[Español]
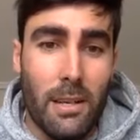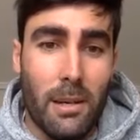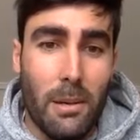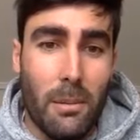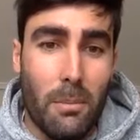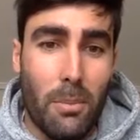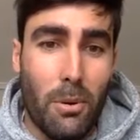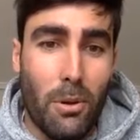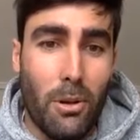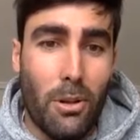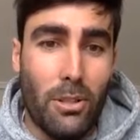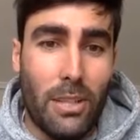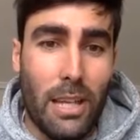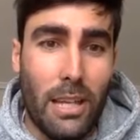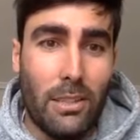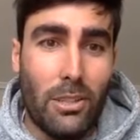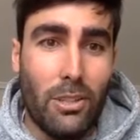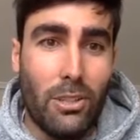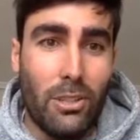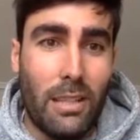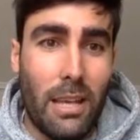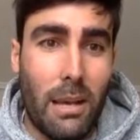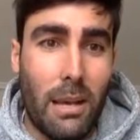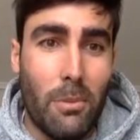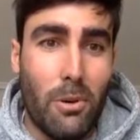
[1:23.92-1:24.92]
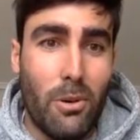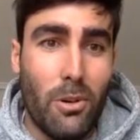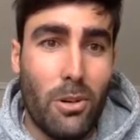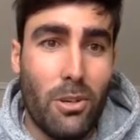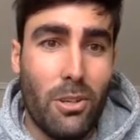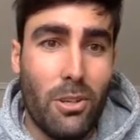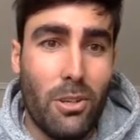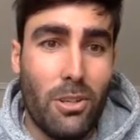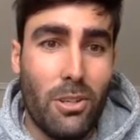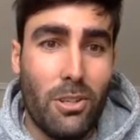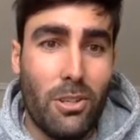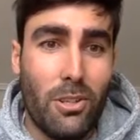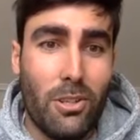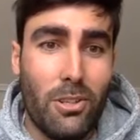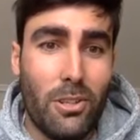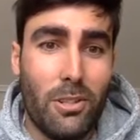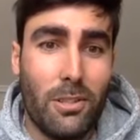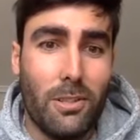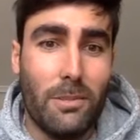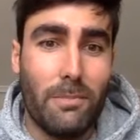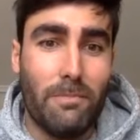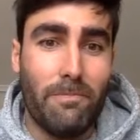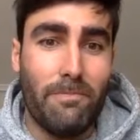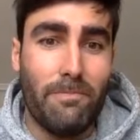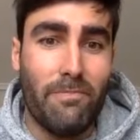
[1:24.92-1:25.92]
Por lo tanto,
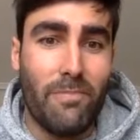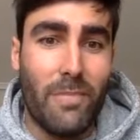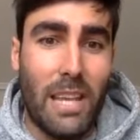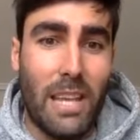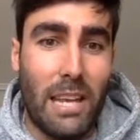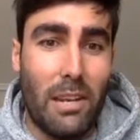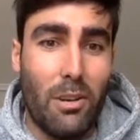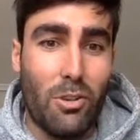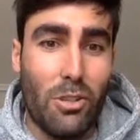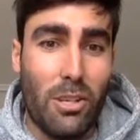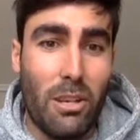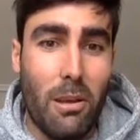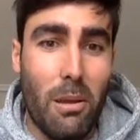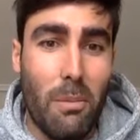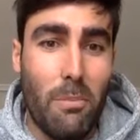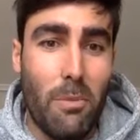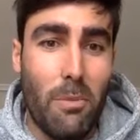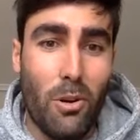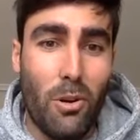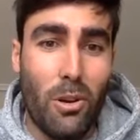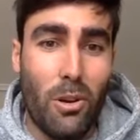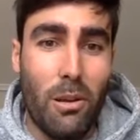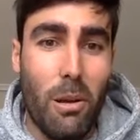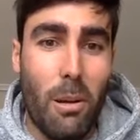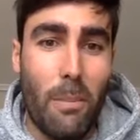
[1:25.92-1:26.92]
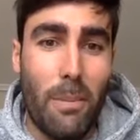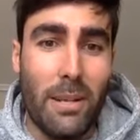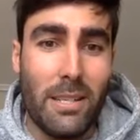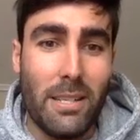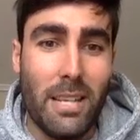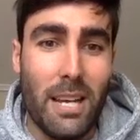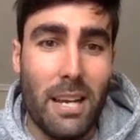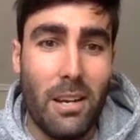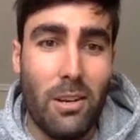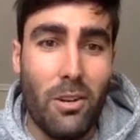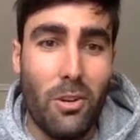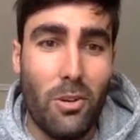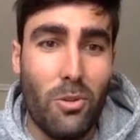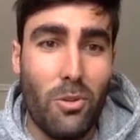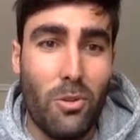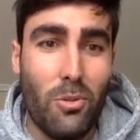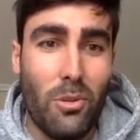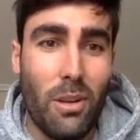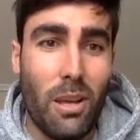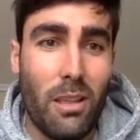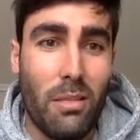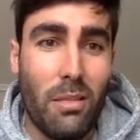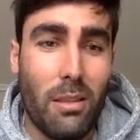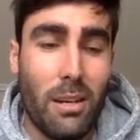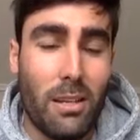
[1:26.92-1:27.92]
estamos que no sabemos lo que va a pasar, ¿no? Con
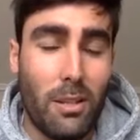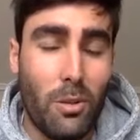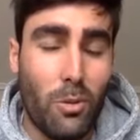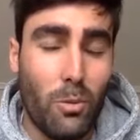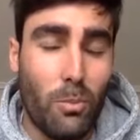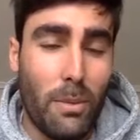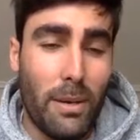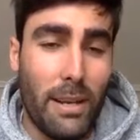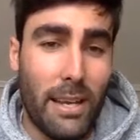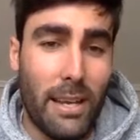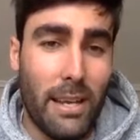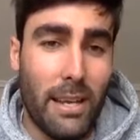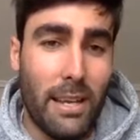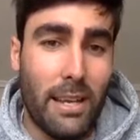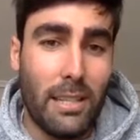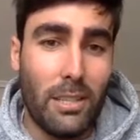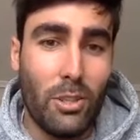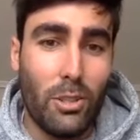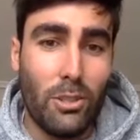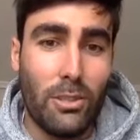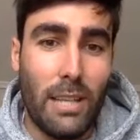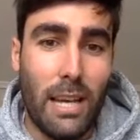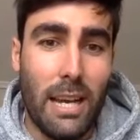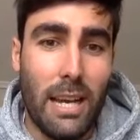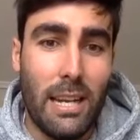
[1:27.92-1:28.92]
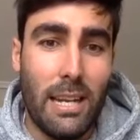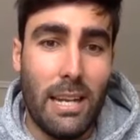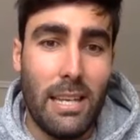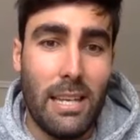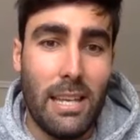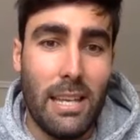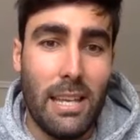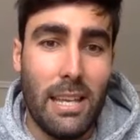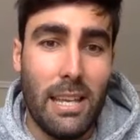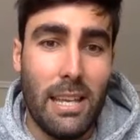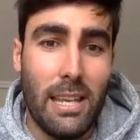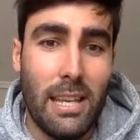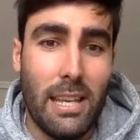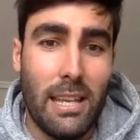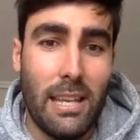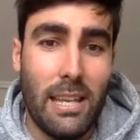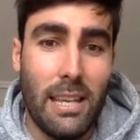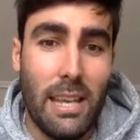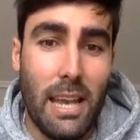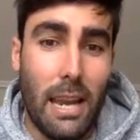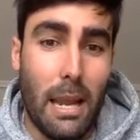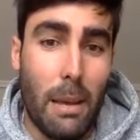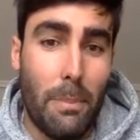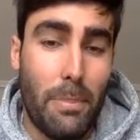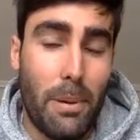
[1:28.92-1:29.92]
una incertidumbre total y, y
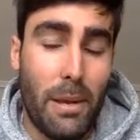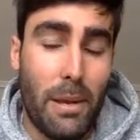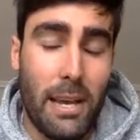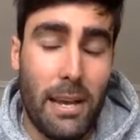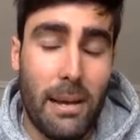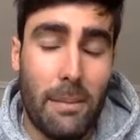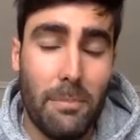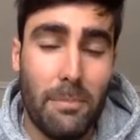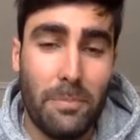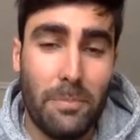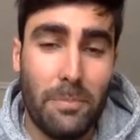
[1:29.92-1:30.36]
a la espera